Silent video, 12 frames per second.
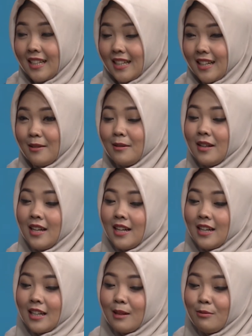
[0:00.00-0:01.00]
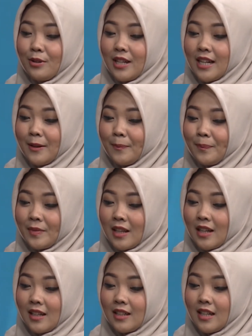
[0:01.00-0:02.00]
Nah, kemudian
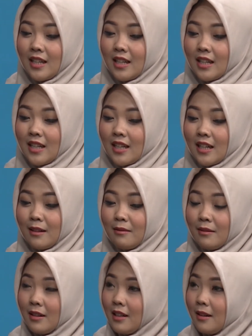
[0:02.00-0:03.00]
dari kan